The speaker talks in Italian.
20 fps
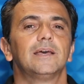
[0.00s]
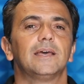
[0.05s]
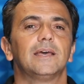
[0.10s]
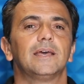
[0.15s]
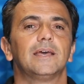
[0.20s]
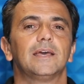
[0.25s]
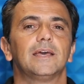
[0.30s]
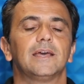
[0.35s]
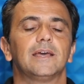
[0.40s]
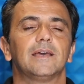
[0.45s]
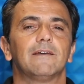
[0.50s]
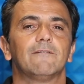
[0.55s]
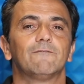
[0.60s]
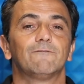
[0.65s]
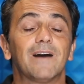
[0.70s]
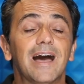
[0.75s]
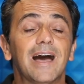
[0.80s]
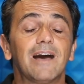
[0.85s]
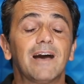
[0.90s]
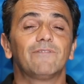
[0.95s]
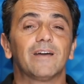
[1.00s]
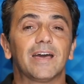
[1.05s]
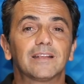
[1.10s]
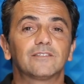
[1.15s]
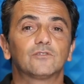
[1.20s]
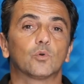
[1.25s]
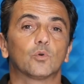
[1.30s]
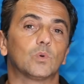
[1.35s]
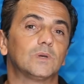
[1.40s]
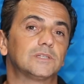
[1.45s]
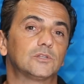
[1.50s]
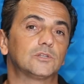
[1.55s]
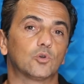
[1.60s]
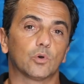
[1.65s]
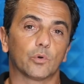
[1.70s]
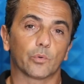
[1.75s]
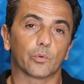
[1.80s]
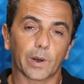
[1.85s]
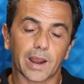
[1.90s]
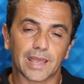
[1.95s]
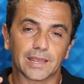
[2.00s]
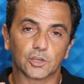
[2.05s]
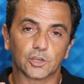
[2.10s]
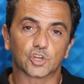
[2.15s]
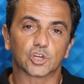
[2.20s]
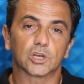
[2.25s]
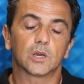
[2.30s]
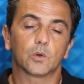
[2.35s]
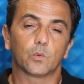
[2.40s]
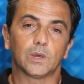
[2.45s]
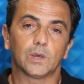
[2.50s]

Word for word: eh, va verso questo range,